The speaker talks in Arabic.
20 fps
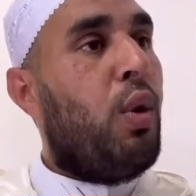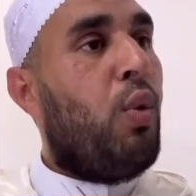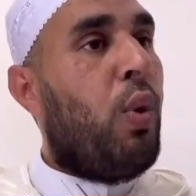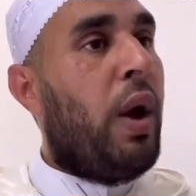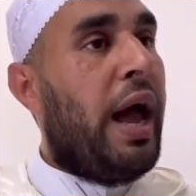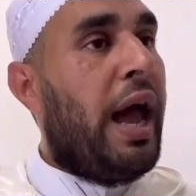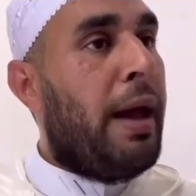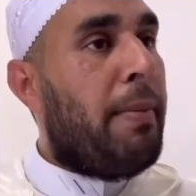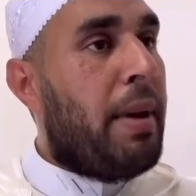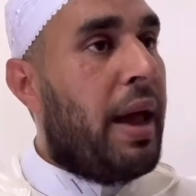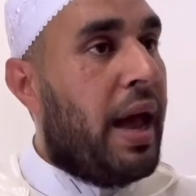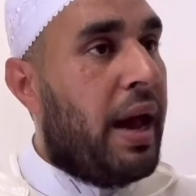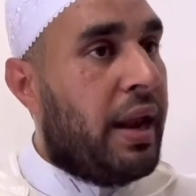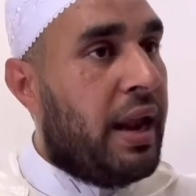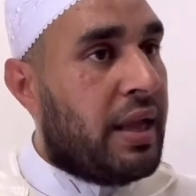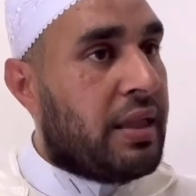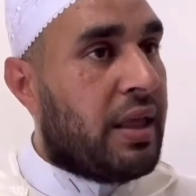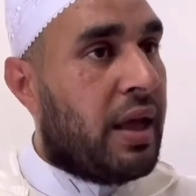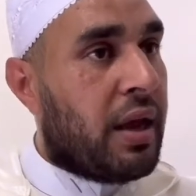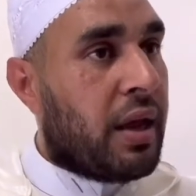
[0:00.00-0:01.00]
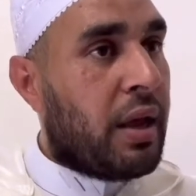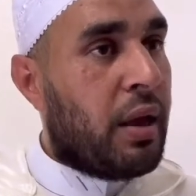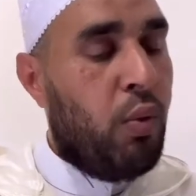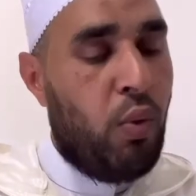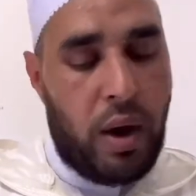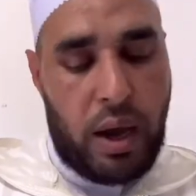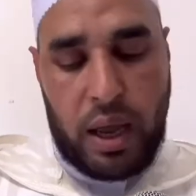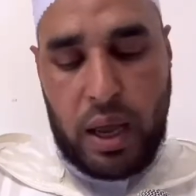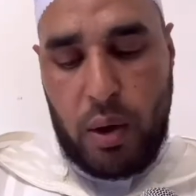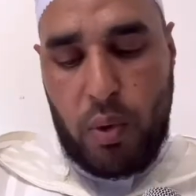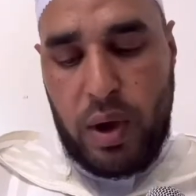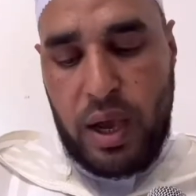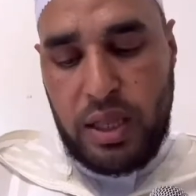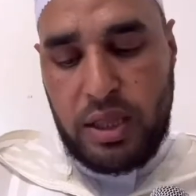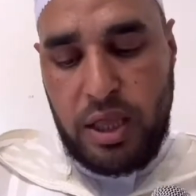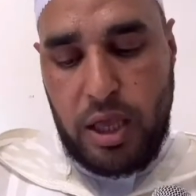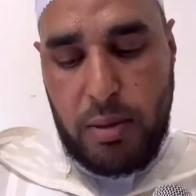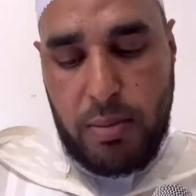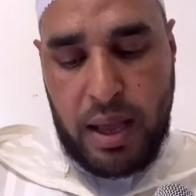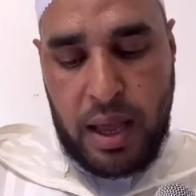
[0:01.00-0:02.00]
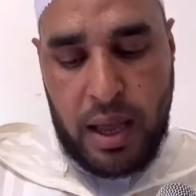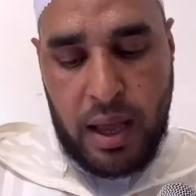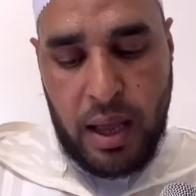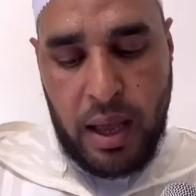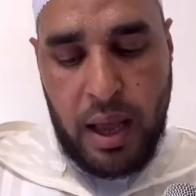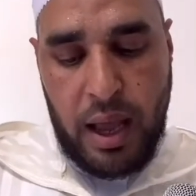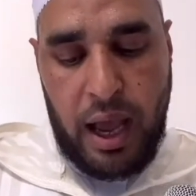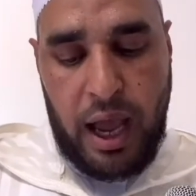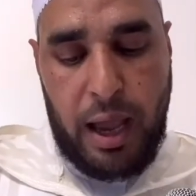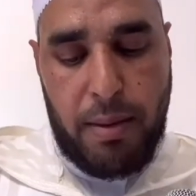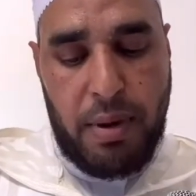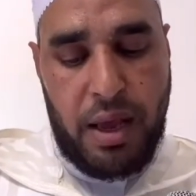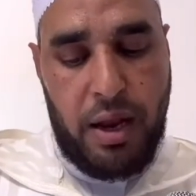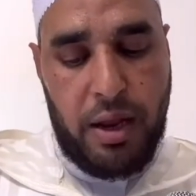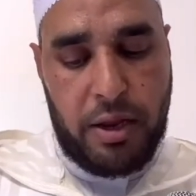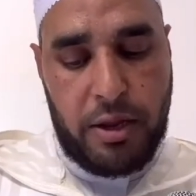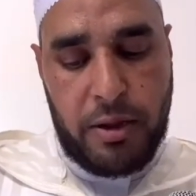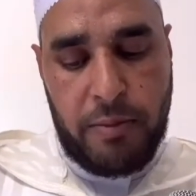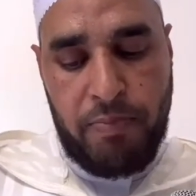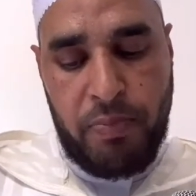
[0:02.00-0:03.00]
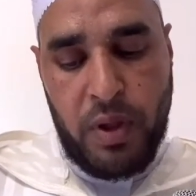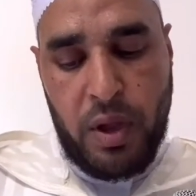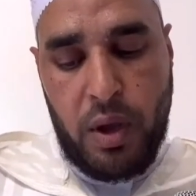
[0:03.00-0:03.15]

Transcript: وأمانتك وخواتيم عملك